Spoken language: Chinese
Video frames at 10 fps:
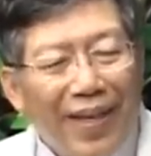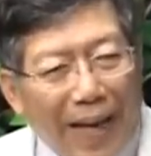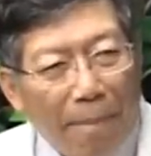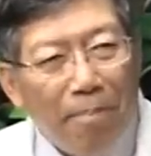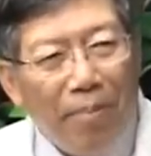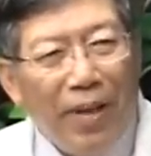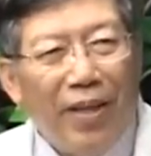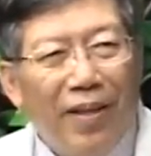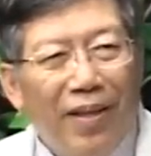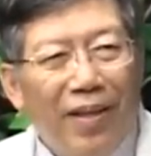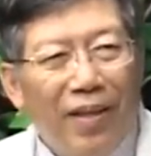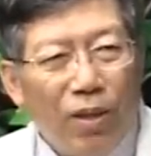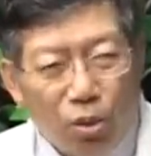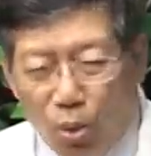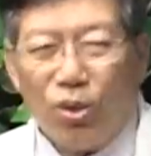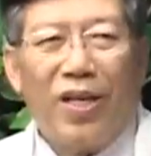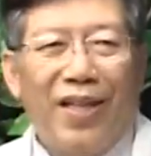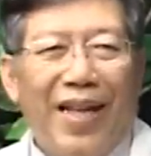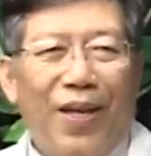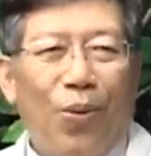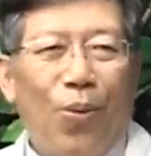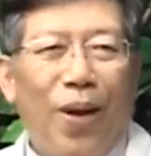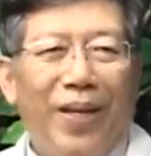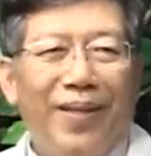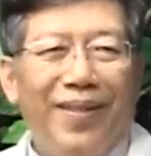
肝病都是跟他有关。